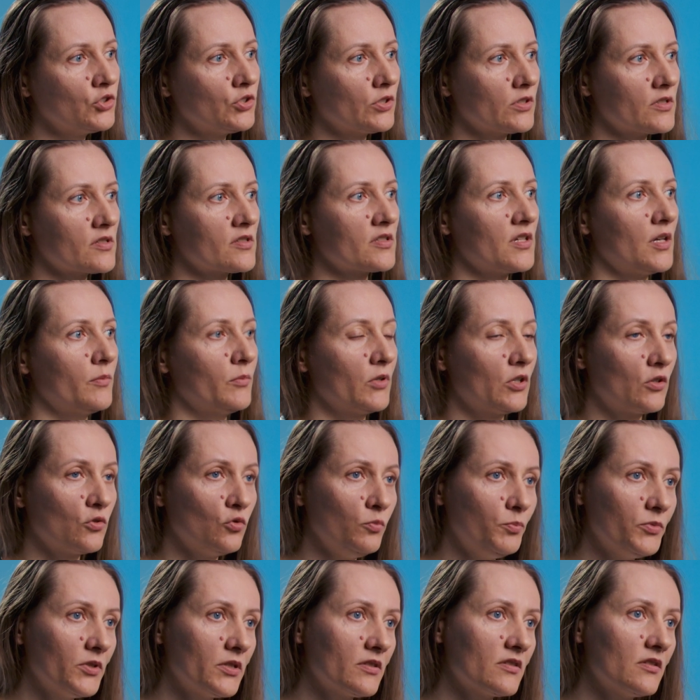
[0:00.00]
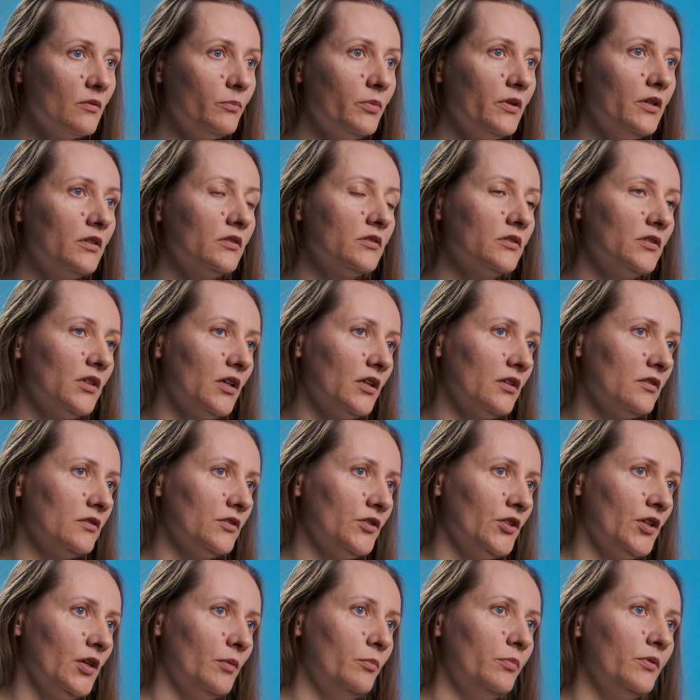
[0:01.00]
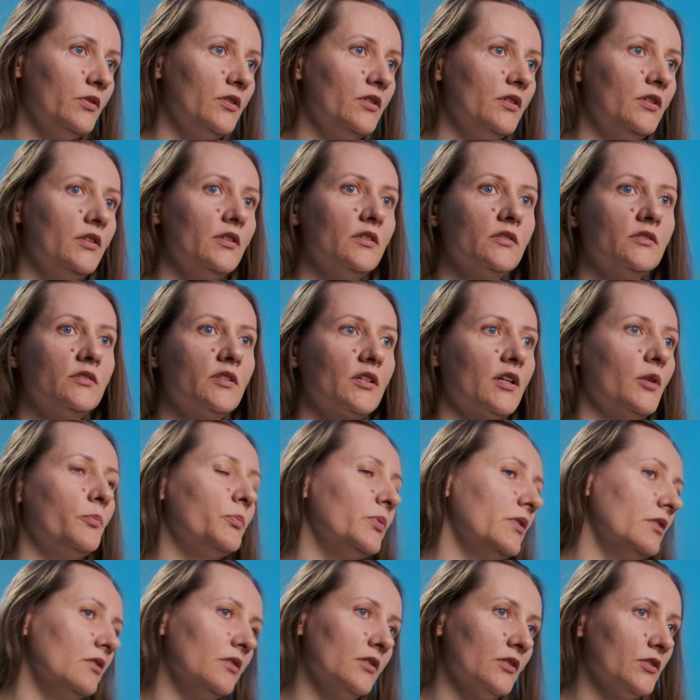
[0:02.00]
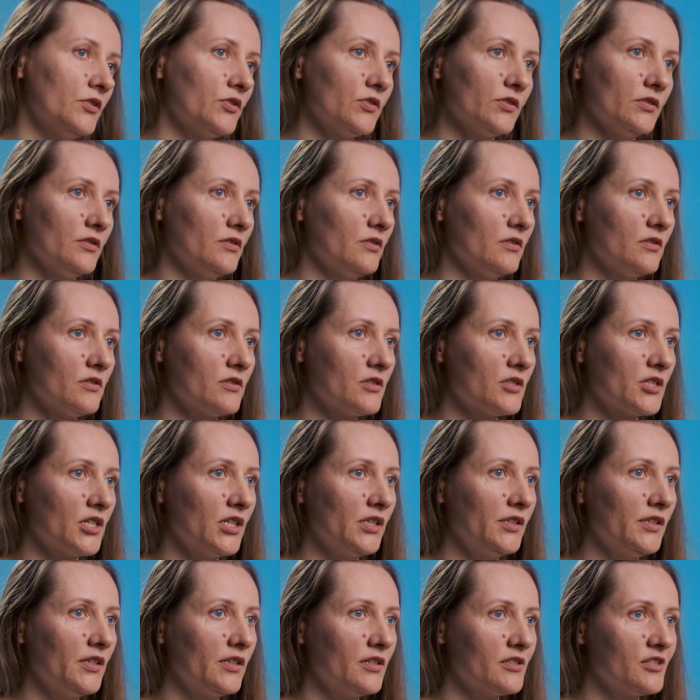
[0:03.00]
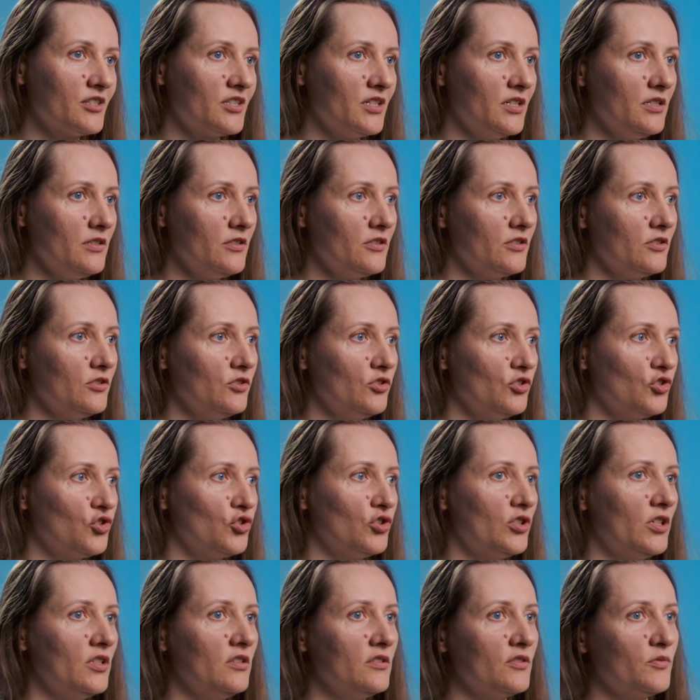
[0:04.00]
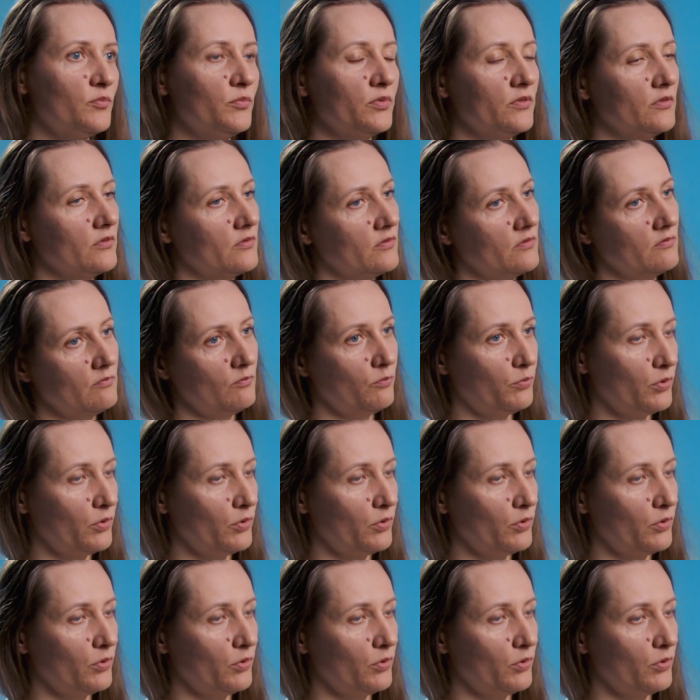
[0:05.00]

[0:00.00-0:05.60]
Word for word: что касаемо крупных собак, да, я бы не торопилась э, с ранней кастрации, дожидалась бы